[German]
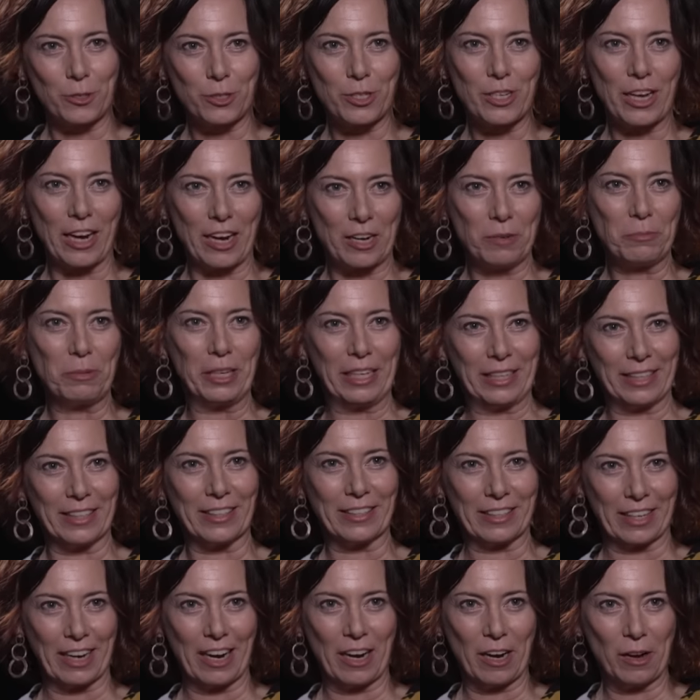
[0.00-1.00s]
sozialen
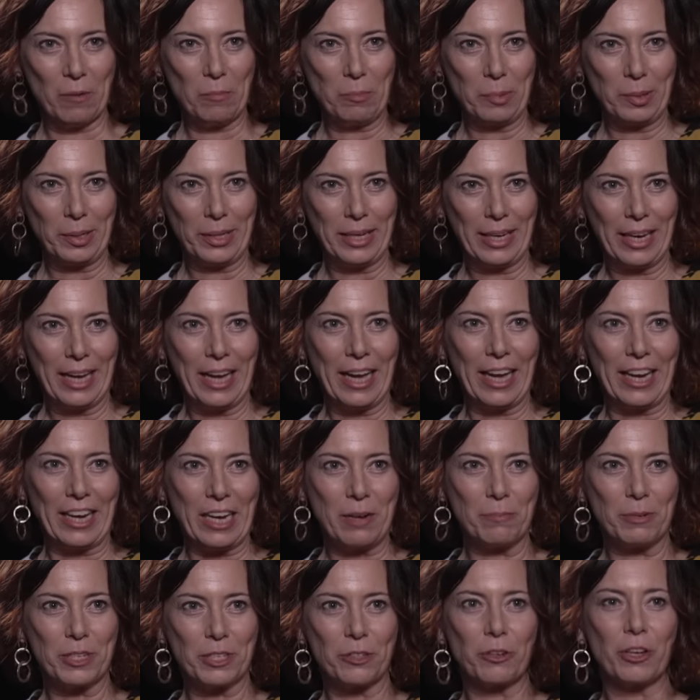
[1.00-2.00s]
Medien gab
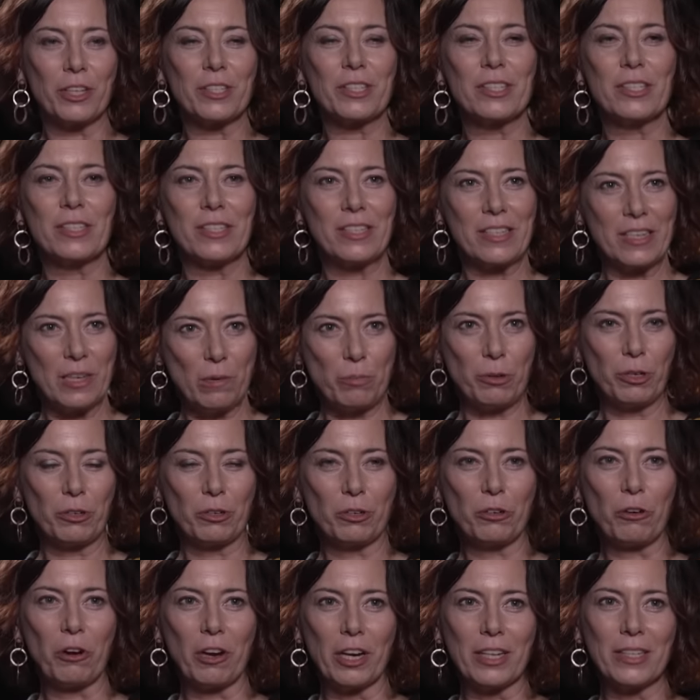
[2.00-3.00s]
nämlich
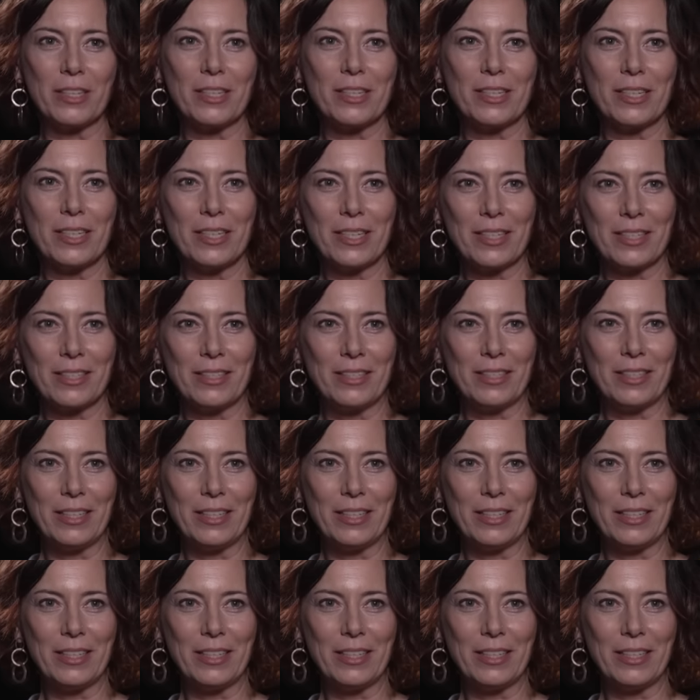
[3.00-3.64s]
1997.